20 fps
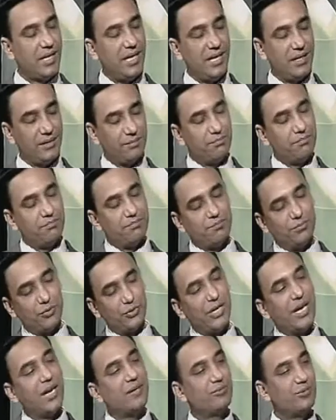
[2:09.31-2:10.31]
আর
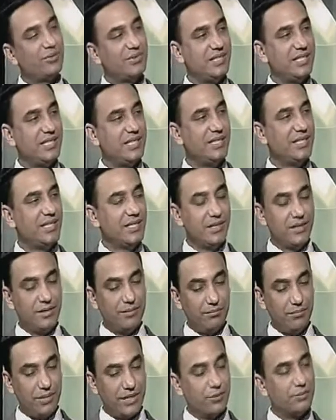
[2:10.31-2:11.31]
প্রধানমন্ত্রী
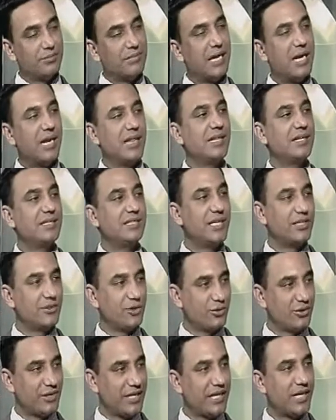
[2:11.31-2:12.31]
বেগম খালেদা জিয়া
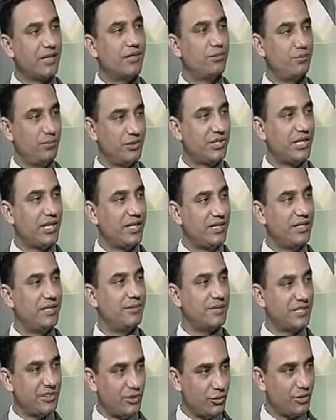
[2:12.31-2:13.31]
যখন একানব্বই সালে
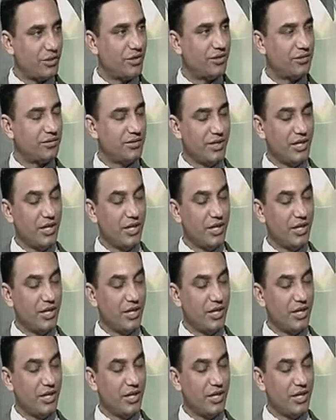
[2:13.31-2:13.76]
নির্বাচিত হন